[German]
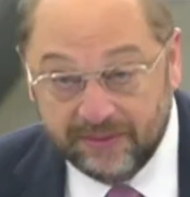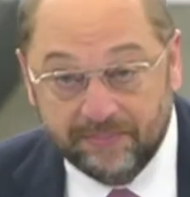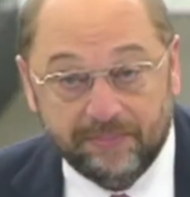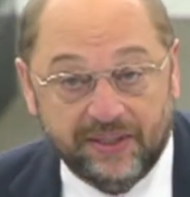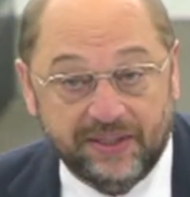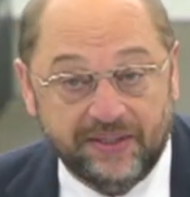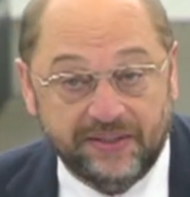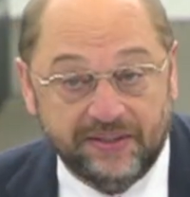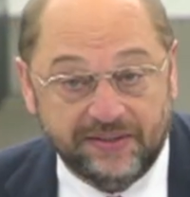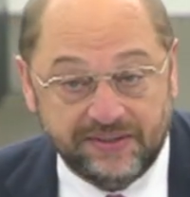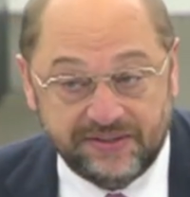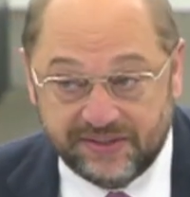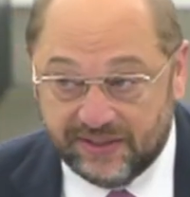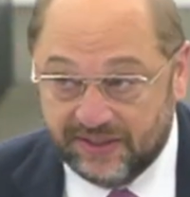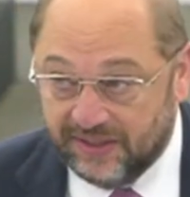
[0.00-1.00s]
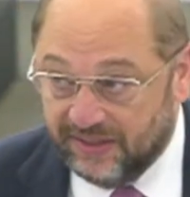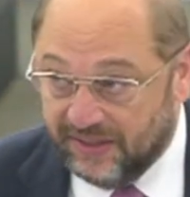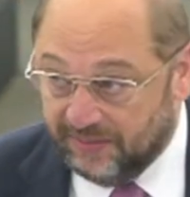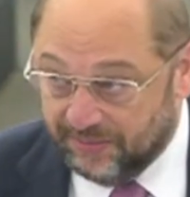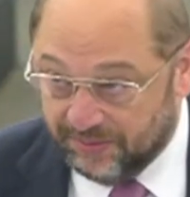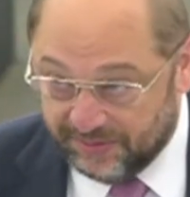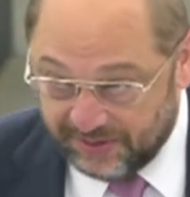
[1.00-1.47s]
Meine sehr geehrten
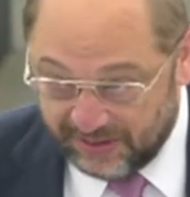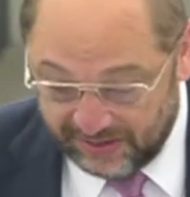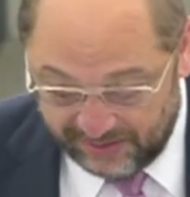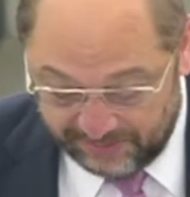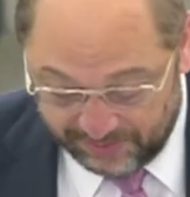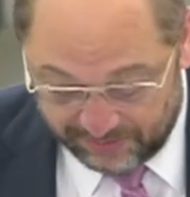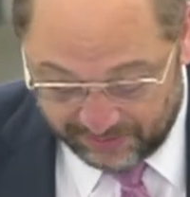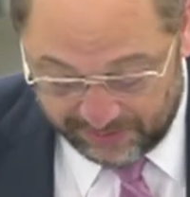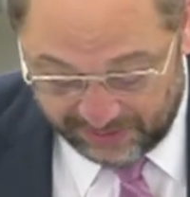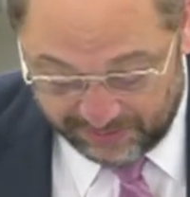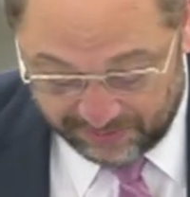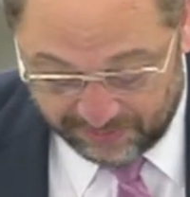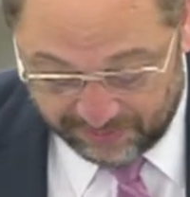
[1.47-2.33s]
Damen und Herren, liebe Kolleginnen und